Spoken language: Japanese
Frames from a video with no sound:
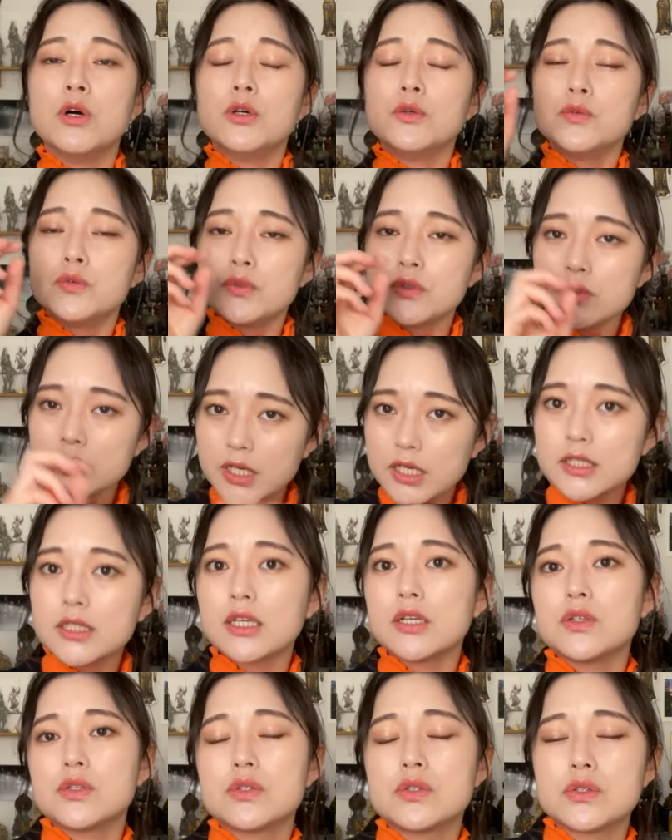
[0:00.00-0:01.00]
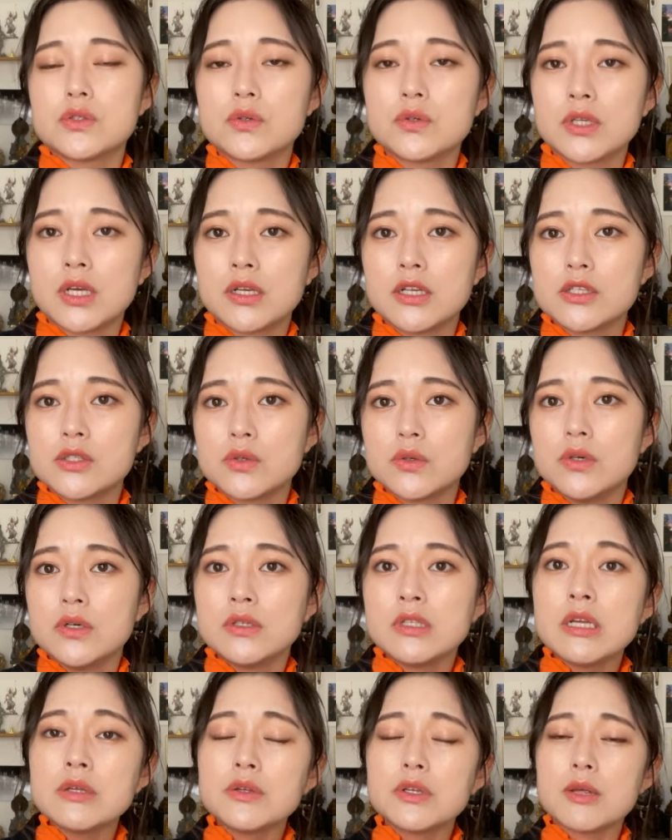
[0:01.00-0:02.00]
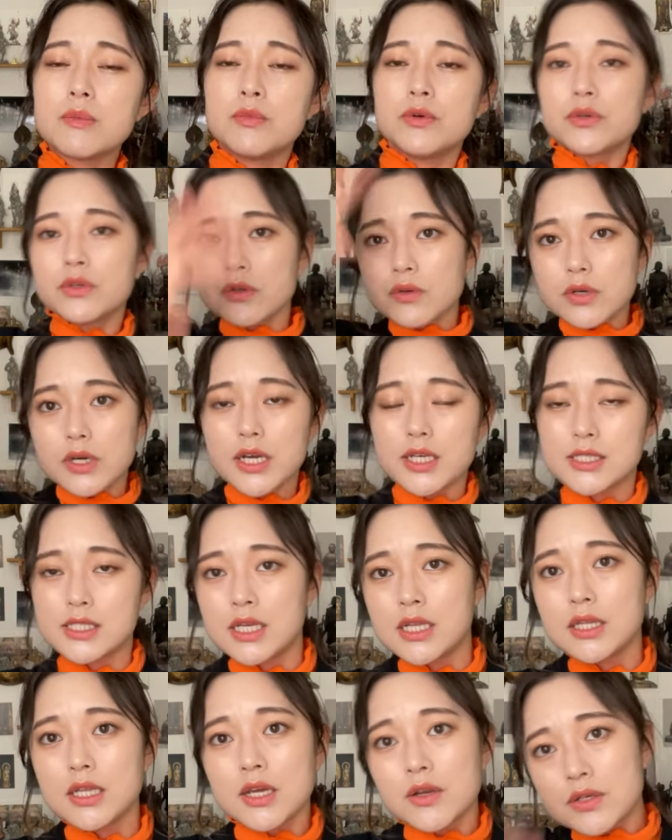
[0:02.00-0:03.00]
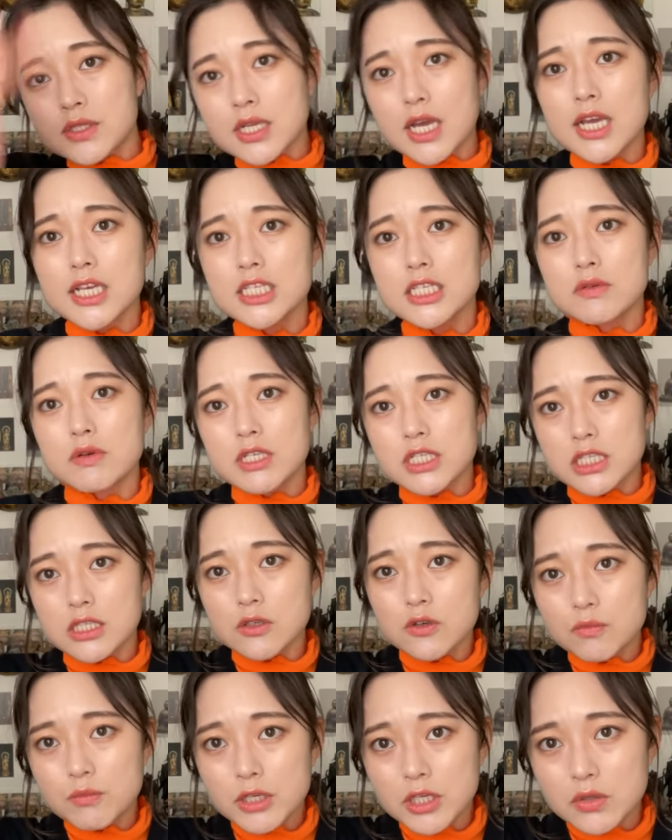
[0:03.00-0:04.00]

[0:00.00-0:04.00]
古かったりするそうなんですよなので仏教界全体の最新は真言